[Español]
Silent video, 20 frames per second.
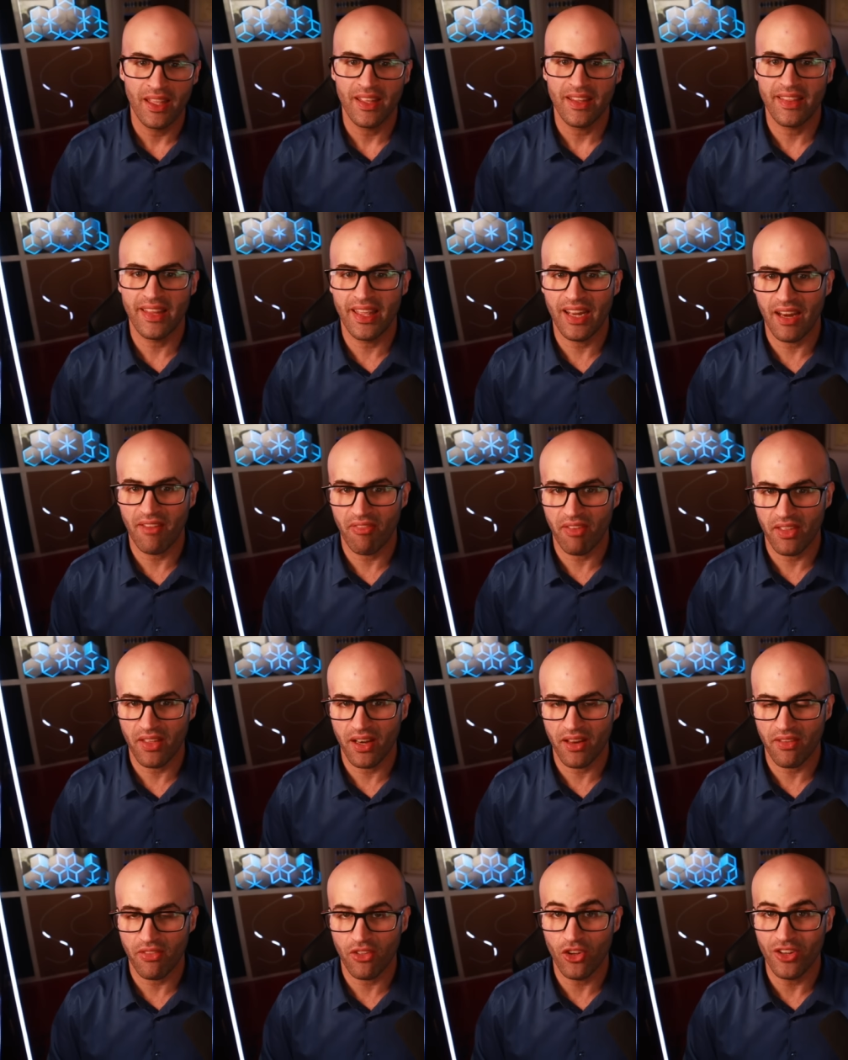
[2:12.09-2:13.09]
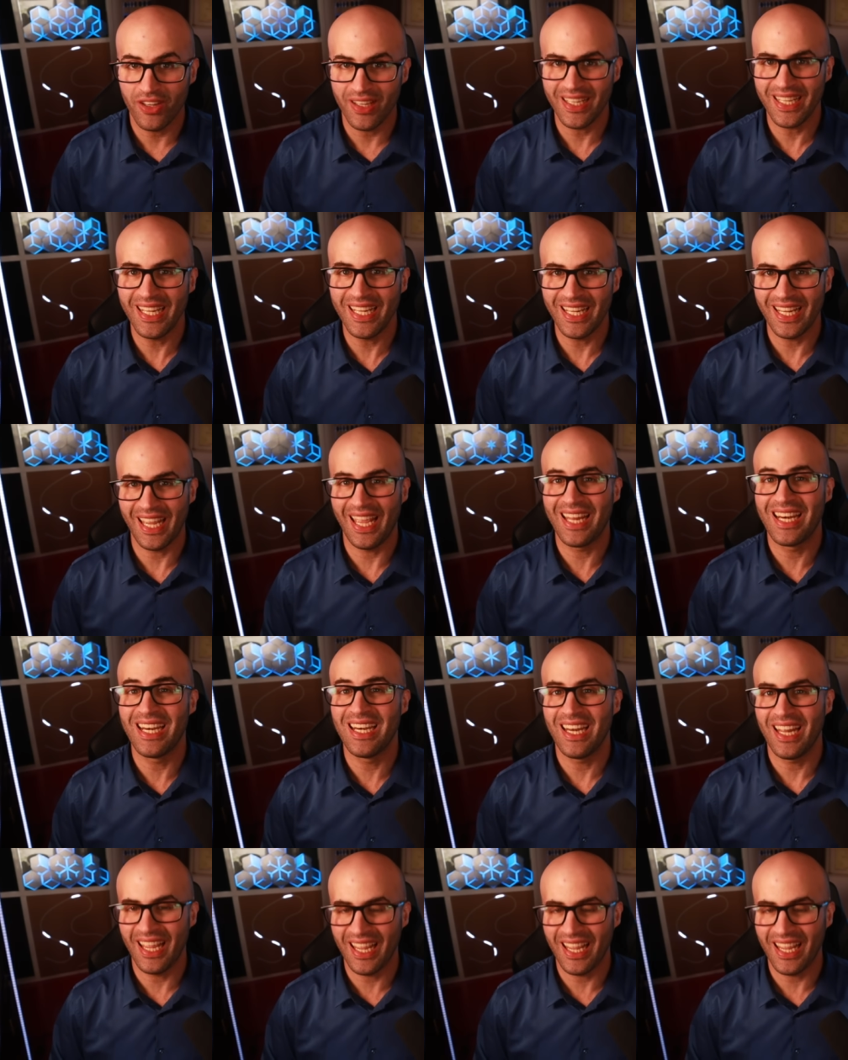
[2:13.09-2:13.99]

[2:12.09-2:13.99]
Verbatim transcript: de la Federación y el